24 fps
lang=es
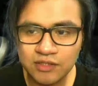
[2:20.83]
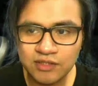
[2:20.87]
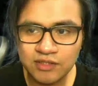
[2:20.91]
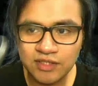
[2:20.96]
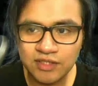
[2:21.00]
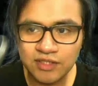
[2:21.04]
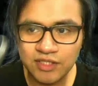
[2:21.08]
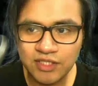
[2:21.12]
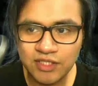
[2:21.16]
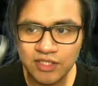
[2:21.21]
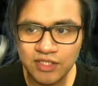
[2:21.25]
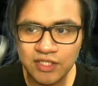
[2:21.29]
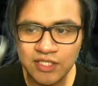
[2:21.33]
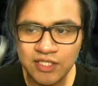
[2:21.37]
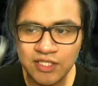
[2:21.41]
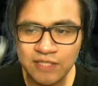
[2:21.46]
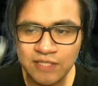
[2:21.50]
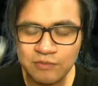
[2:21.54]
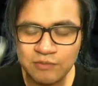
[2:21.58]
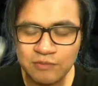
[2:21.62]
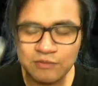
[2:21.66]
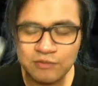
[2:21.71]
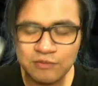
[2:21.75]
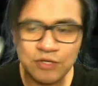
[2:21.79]
Y pues
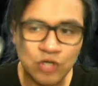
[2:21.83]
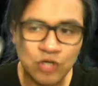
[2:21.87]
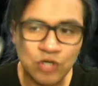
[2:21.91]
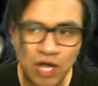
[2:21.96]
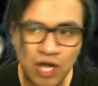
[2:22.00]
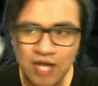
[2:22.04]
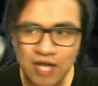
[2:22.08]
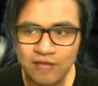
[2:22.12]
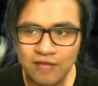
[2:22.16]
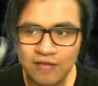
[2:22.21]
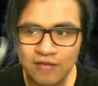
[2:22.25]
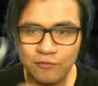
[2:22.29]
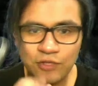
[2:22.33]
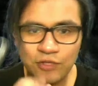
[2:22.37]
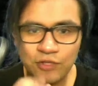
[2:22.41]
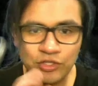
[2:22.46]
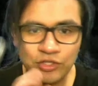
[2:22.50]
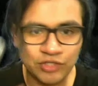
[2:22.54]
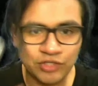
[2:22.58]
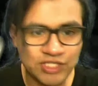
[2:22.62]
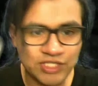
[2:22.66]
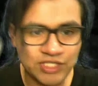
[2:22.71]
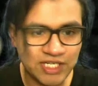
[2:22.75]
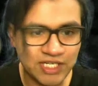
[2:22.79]
bueno, ahí fue donde
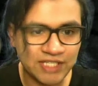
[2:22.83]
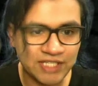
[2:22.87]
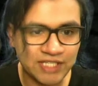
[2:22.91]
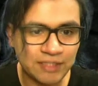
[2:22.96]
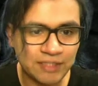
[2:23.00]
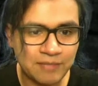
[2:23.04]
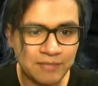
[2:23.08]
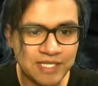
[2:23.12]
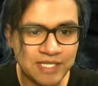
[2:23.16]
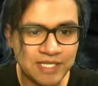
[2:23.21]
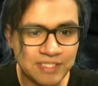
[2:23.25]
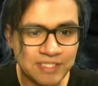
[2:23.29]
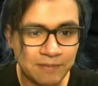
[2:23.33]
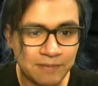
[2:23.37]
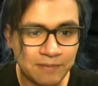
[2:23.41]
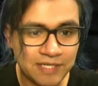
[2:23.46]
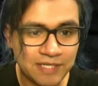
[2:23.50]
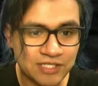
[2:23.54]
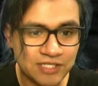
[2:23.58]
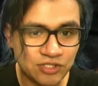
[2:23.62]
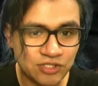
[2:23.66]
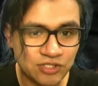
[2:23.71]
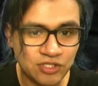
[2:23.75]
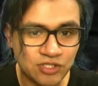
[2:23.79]
chequé también esta
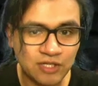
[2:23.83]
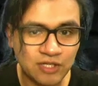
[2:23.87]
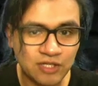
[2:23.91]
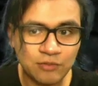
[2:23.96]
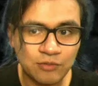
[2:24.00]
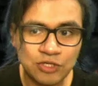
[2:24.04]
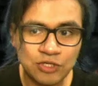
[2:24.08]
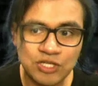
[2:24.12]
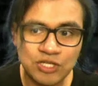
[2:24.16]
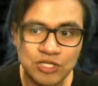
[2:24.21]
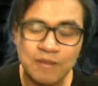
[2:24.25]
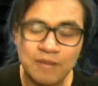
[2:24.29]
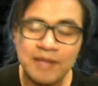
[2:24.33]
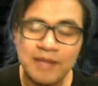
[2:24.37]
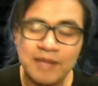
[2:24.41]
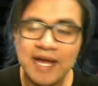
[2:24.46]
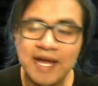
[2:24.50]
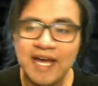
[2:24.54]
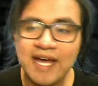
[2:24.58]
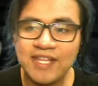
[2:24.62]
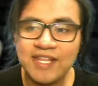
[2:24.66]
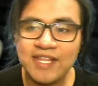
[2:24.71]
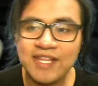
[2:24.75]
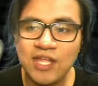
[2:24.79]
aplicación que bueno, ya me ha
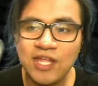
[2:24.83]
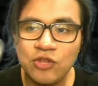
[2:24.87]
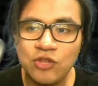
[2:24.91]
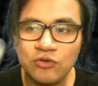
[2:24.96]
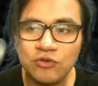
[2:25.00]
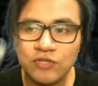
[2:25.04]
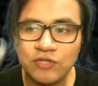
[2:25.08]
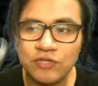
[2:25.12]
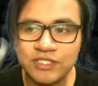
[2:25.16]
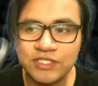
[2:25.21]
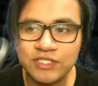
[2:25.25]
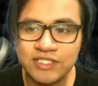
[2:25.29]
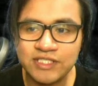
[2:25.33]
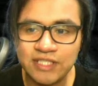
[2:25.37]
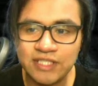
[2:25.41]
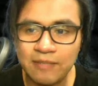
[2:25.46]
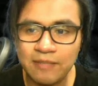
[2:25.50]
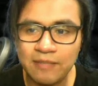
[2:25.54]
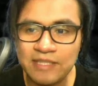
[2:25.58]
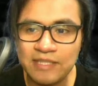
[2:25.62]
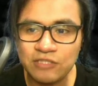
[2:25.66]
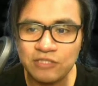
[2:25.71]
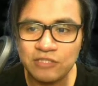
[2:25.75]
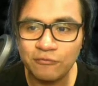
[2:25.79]
dado este, más
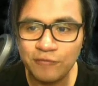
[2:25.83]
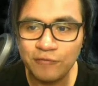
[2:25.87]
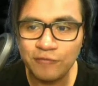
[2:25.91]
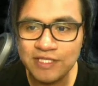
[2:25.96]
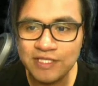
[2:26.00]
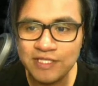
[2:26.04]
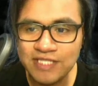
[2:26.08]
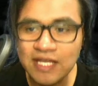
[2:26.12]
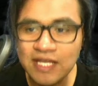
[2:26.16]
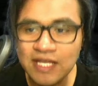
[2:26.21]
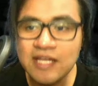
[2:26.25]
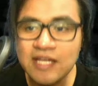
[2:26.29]
confianza.